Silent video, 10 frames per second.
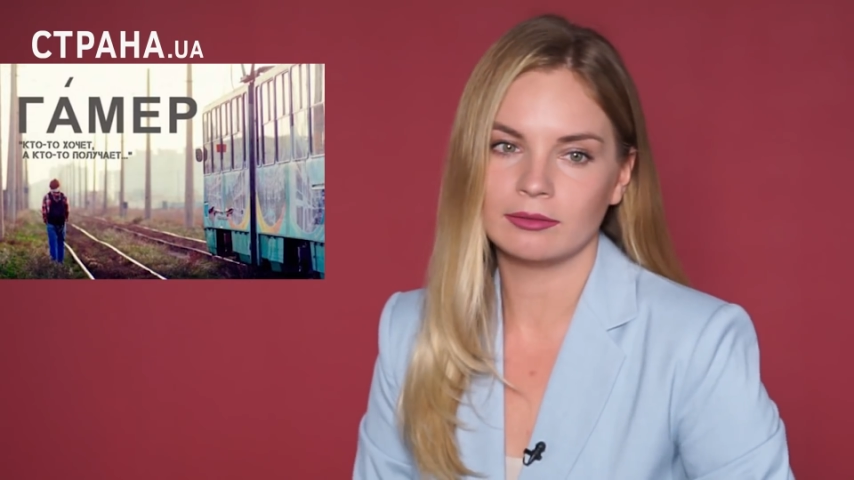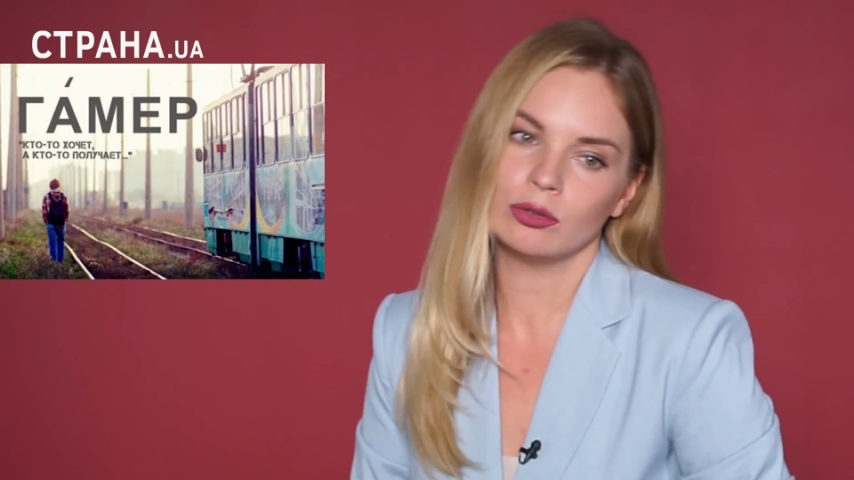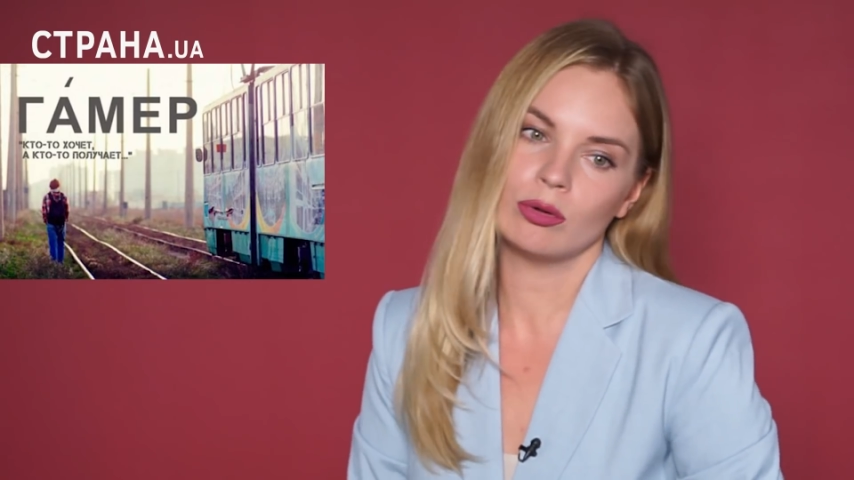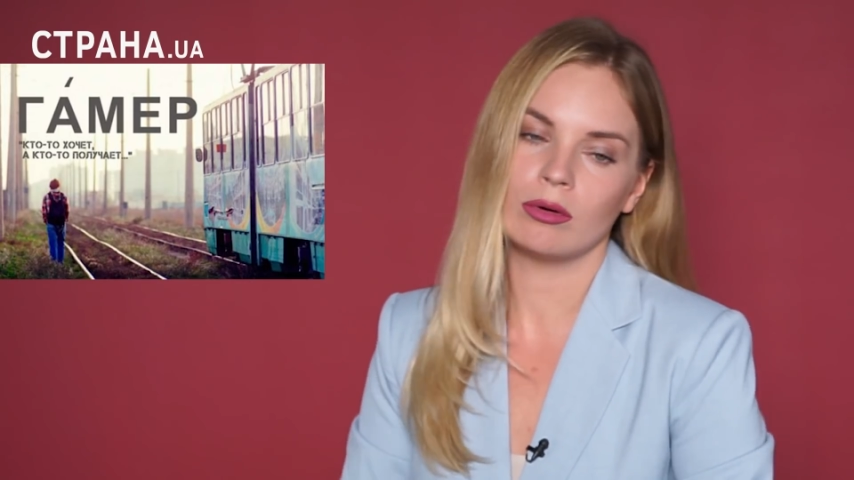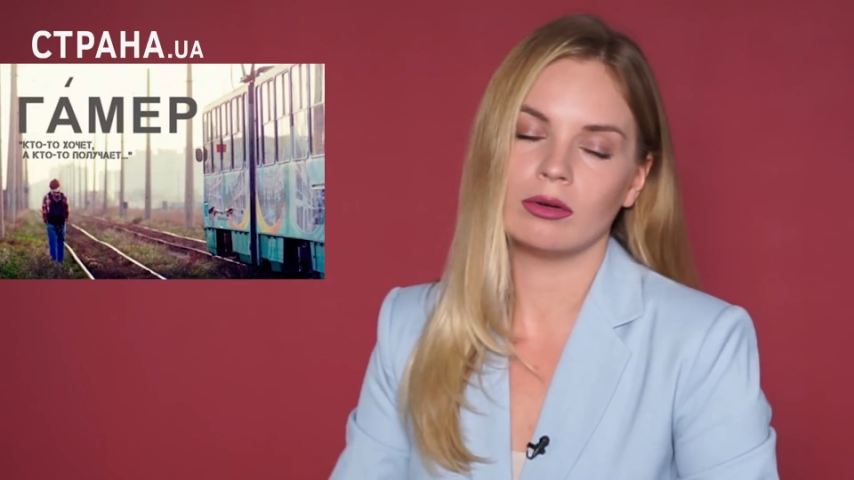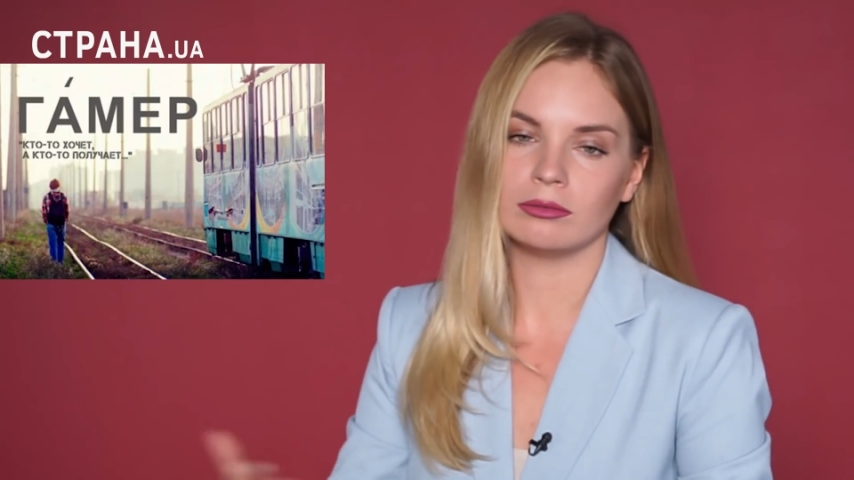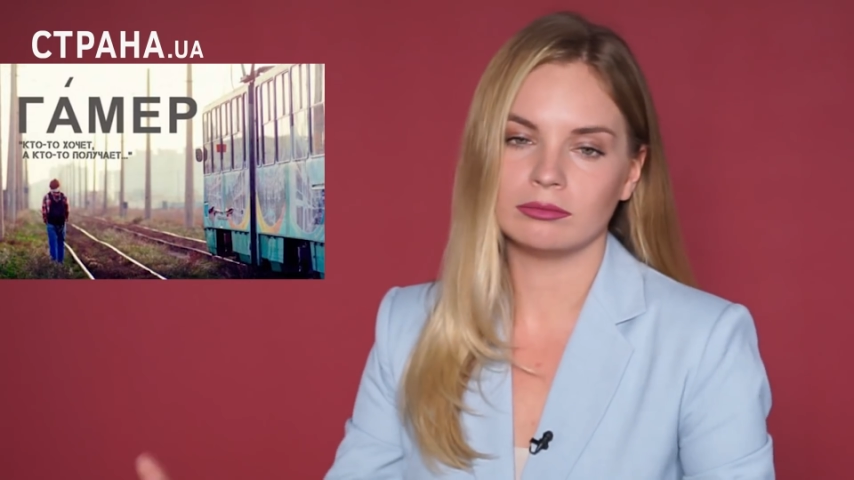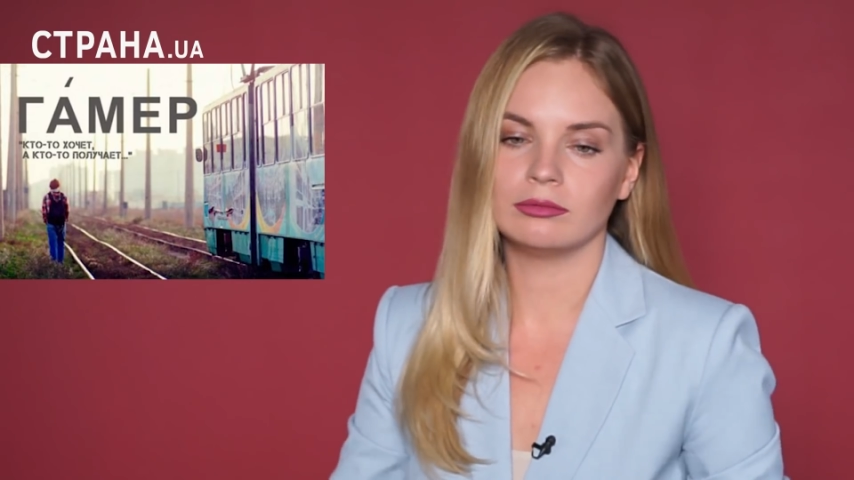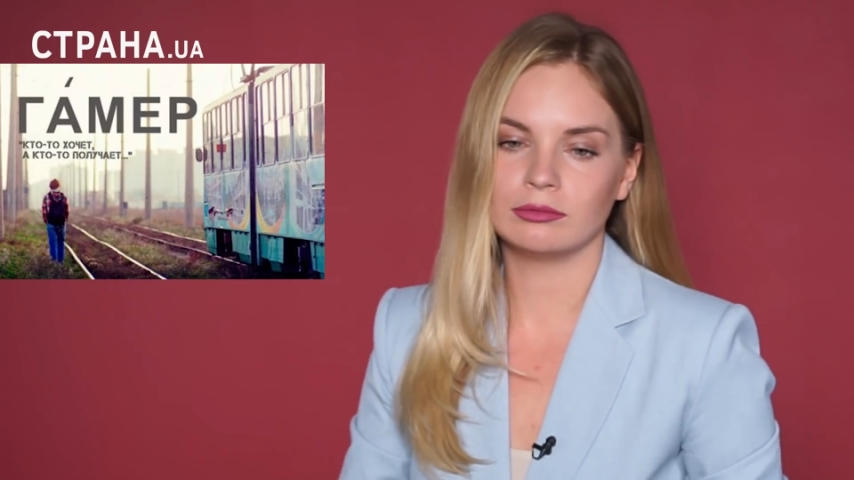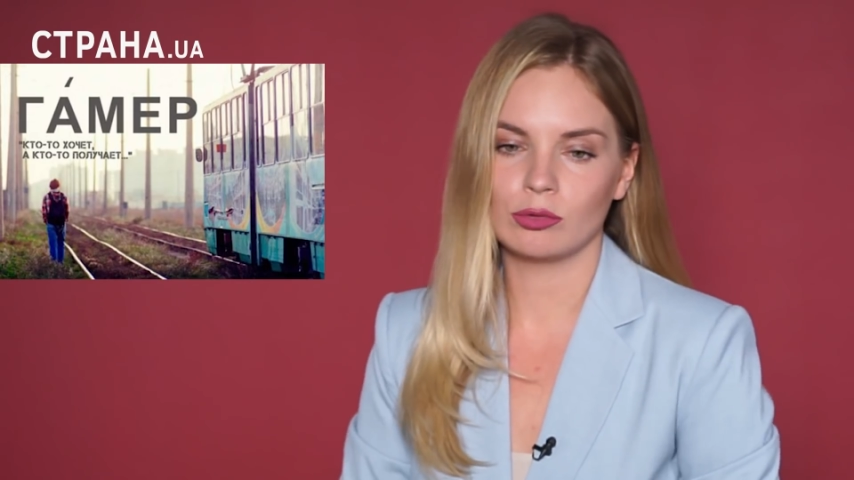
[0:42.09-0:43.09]
но
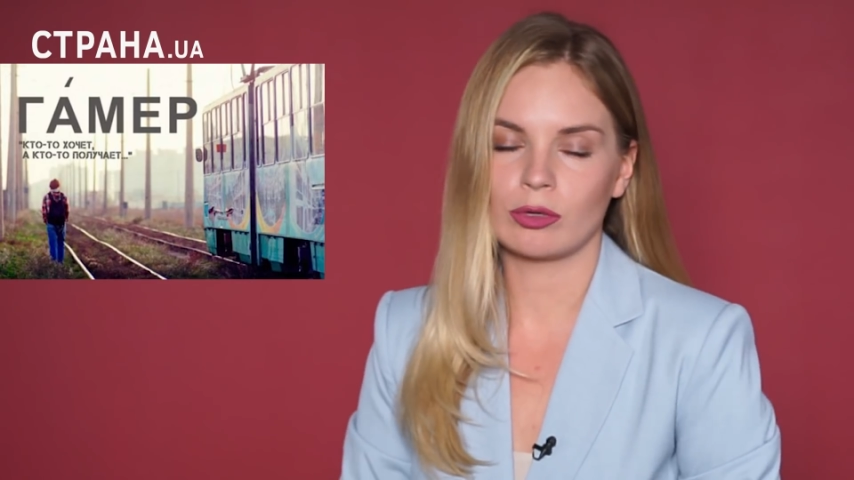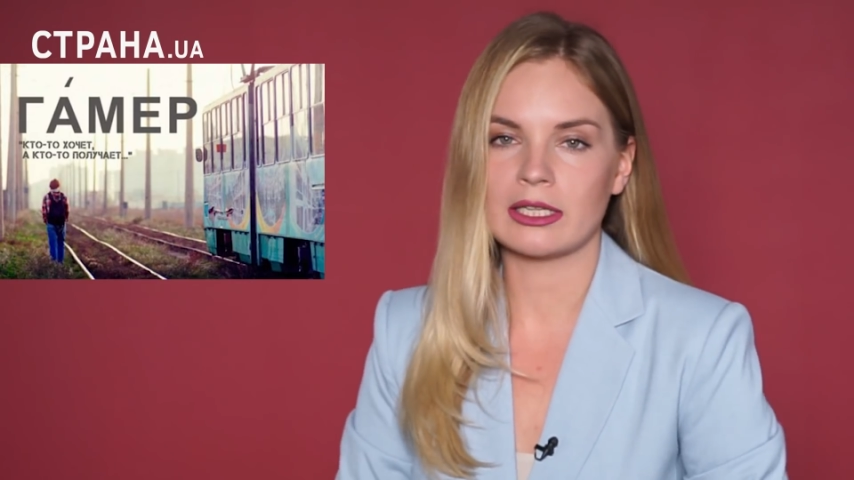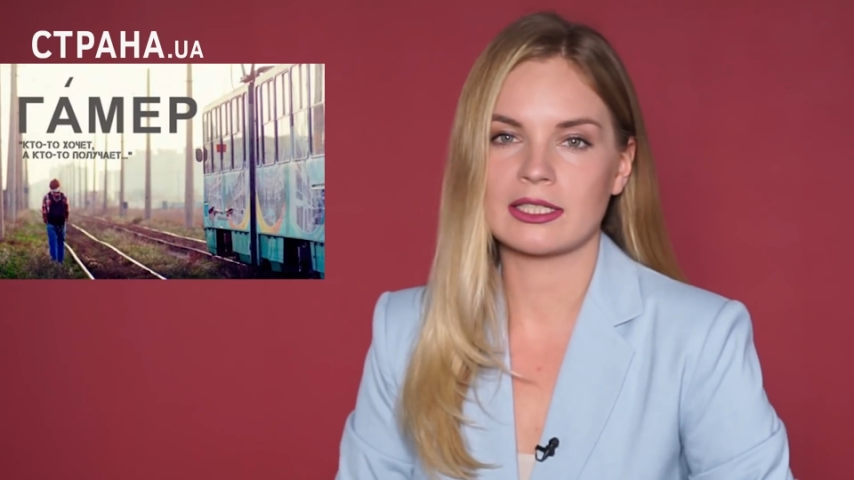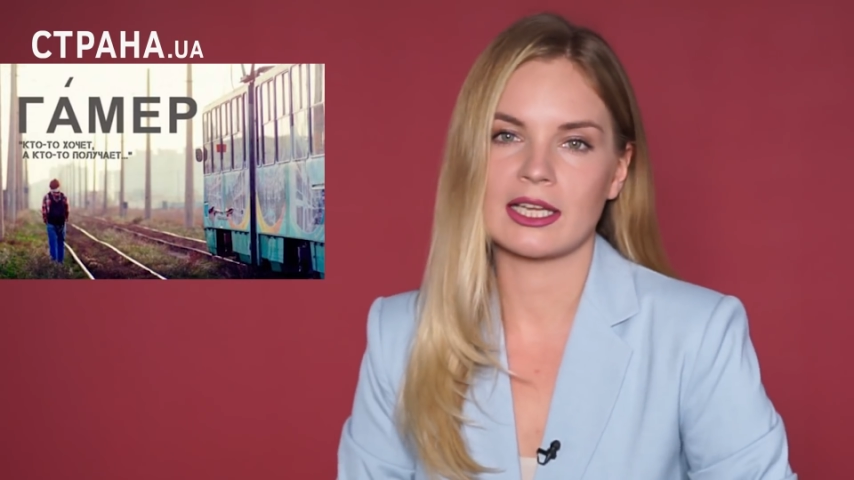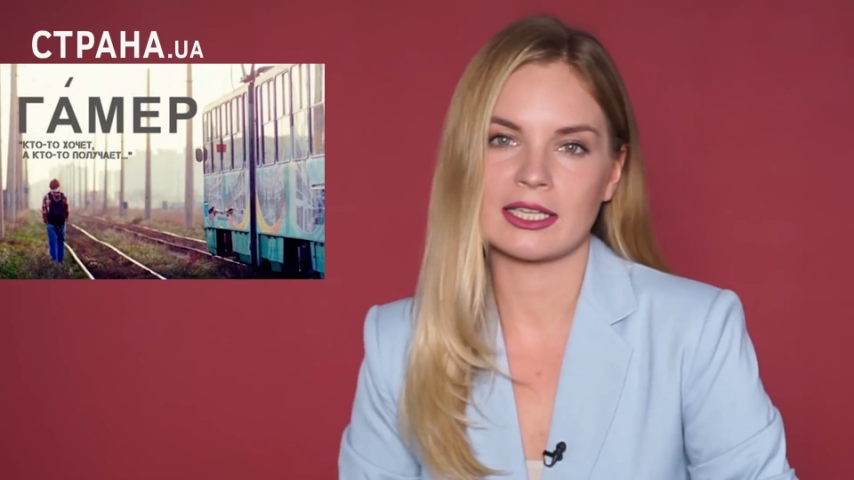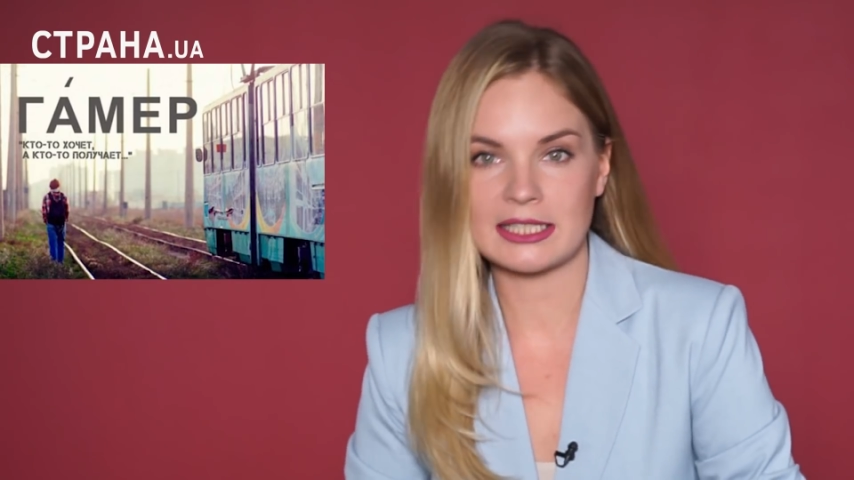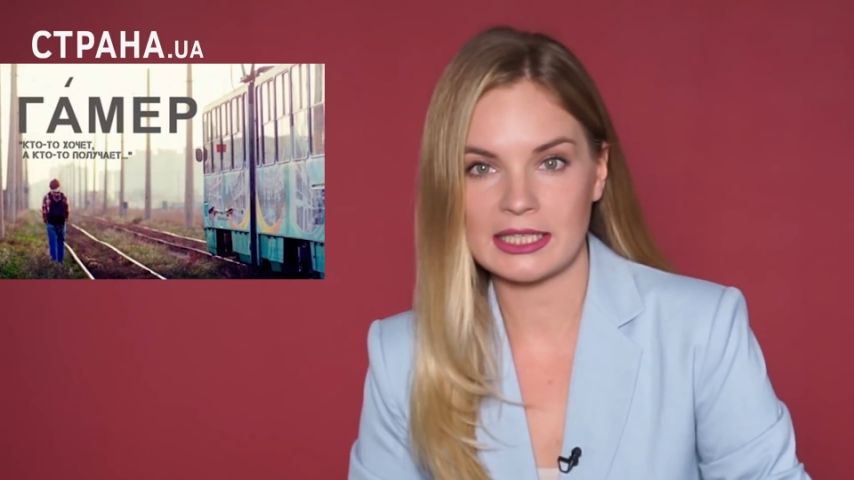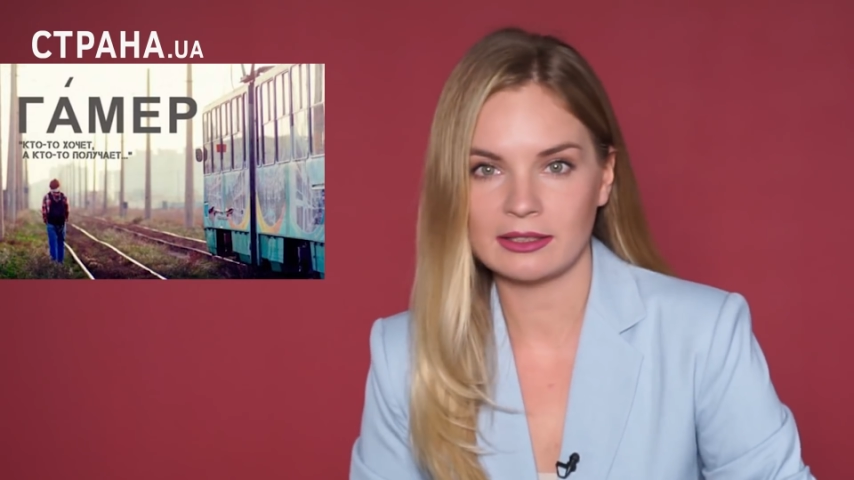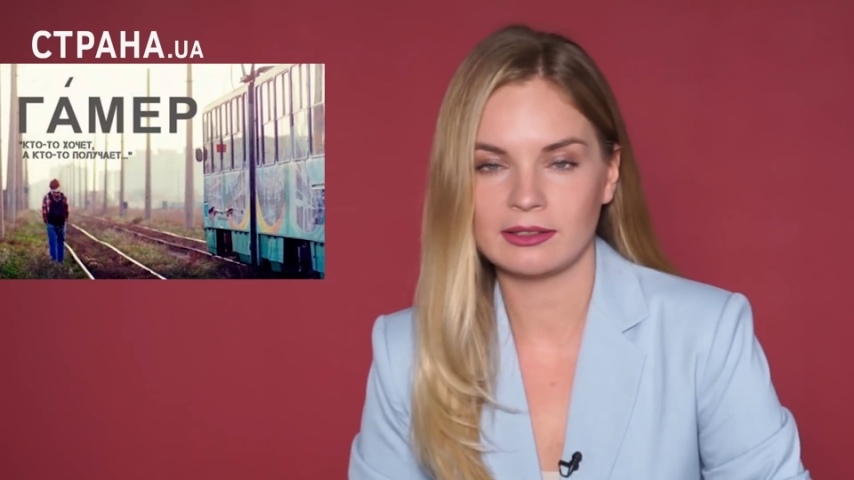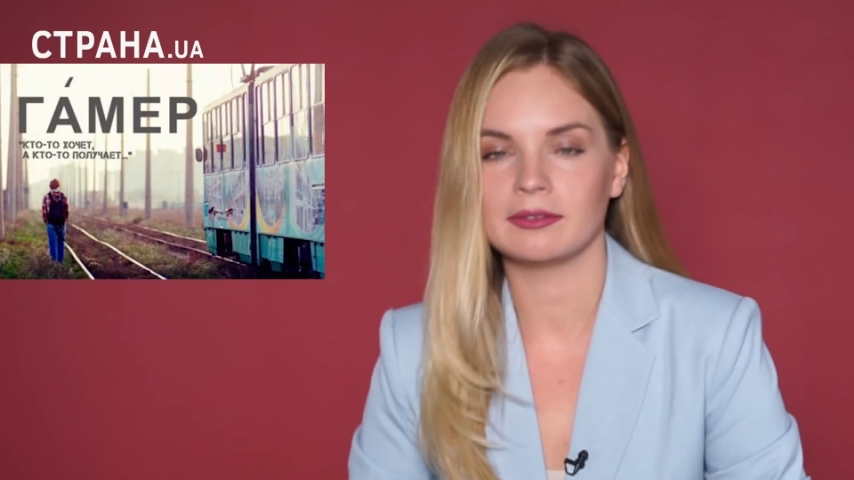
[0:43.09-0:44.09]
украинские
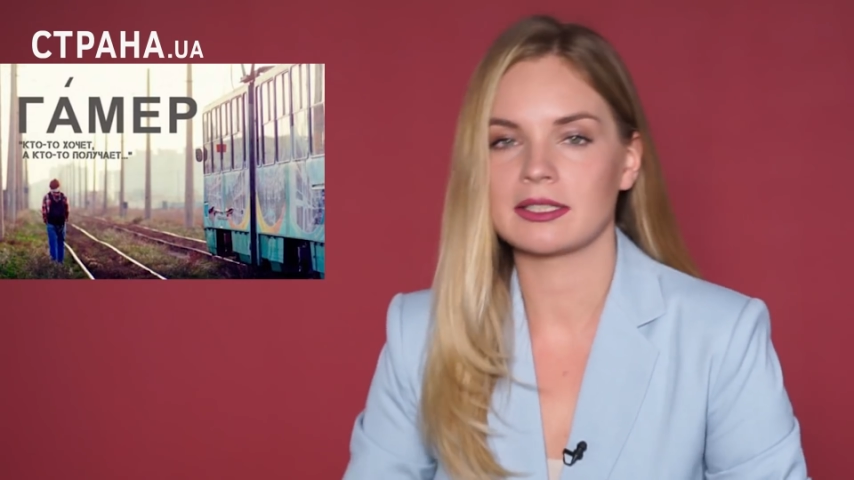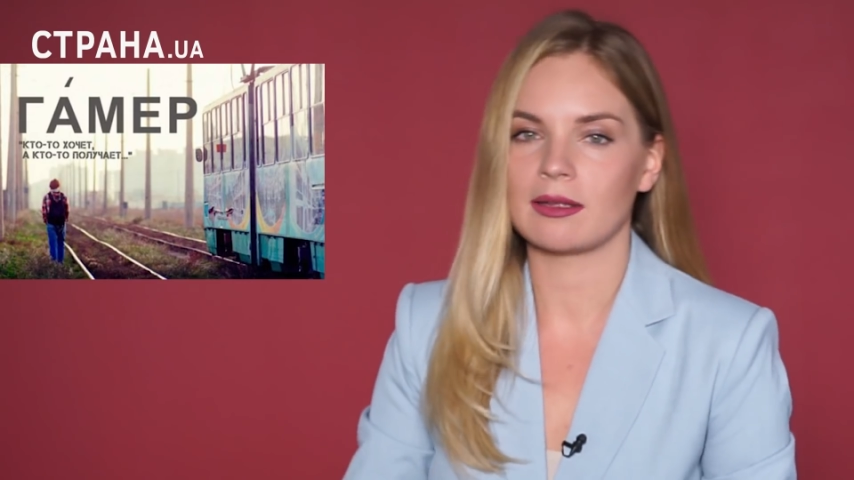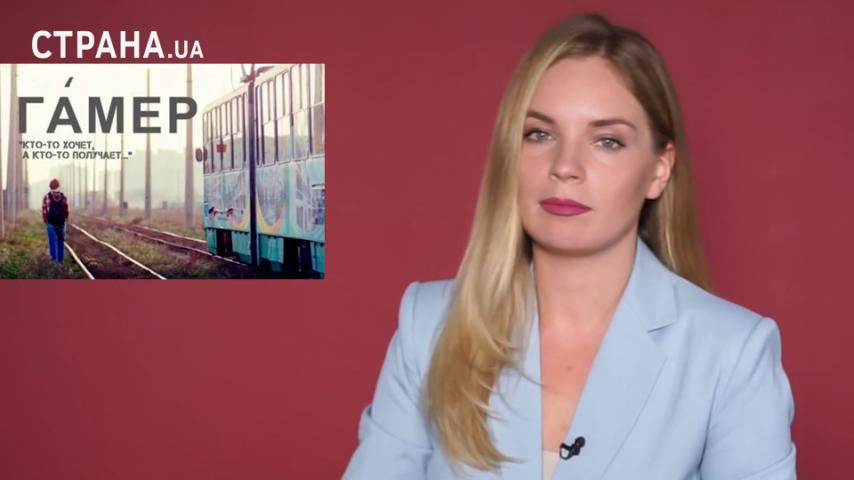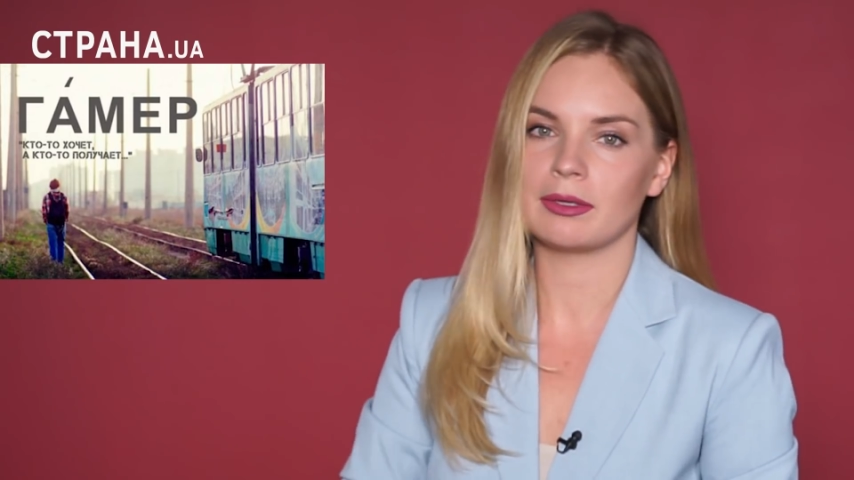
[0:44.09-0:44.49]
акценты, вы сами